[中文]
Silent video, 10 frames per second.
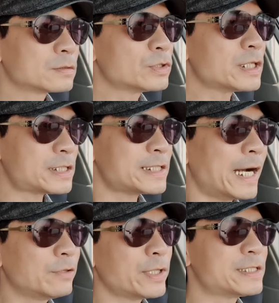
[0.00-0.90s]
就是其
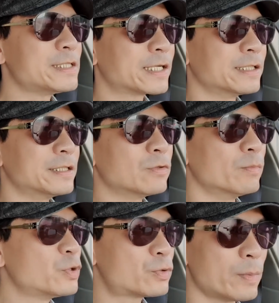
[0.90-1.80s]
他人对自己的肯定，我
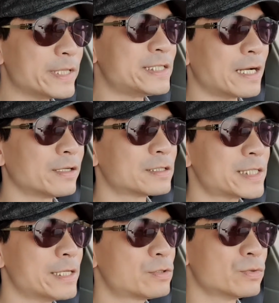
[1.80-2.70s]
们就随便讲一个
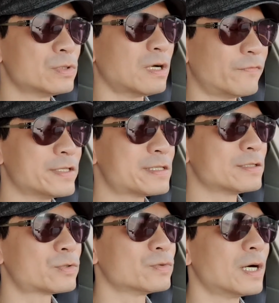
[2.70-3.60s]
参数，就叫粉
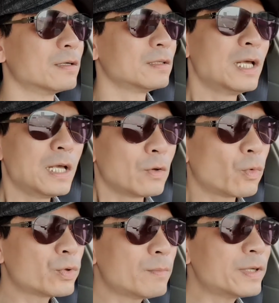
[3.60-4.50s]
丝数好了。
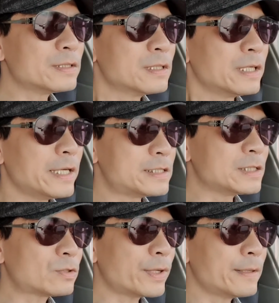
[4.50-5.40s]
我原本已
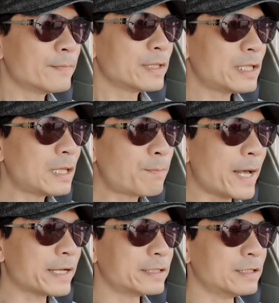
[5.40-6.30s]
经对一
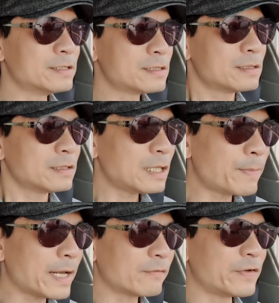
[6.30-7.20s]
百个人、一
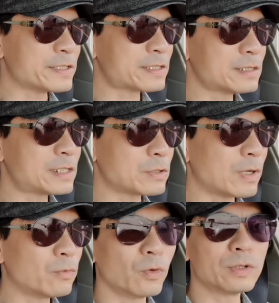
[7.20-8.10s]
百个粉丝喜
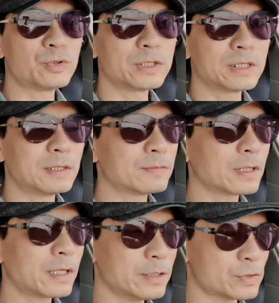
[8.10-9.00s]
欢我，觉得
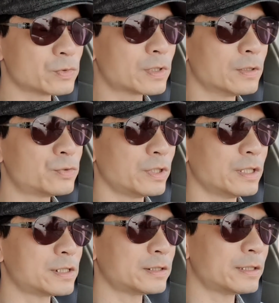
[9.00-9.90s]
很足够，觉
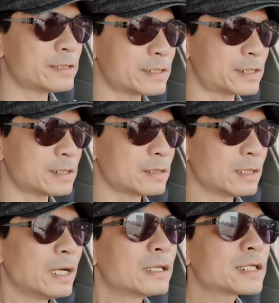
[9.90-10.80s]
得沾沾自喜。
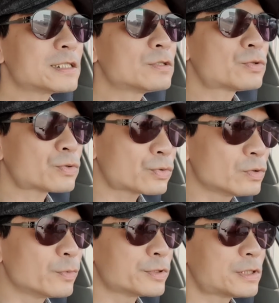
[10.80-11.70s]
但是
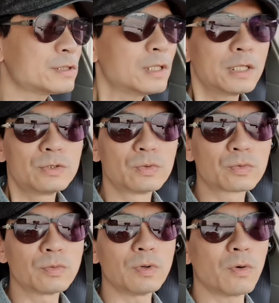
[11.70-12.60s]
殊不知，
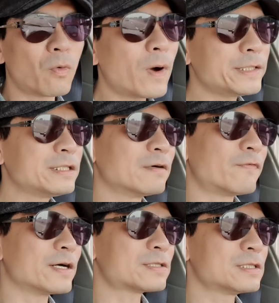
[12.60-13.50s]
如果我换一个
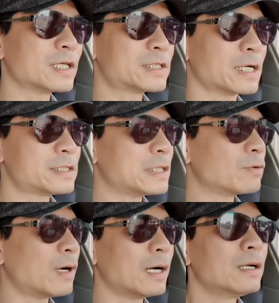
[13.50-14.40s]
方式的呈现
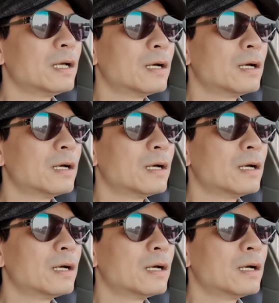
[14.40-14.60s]
的话，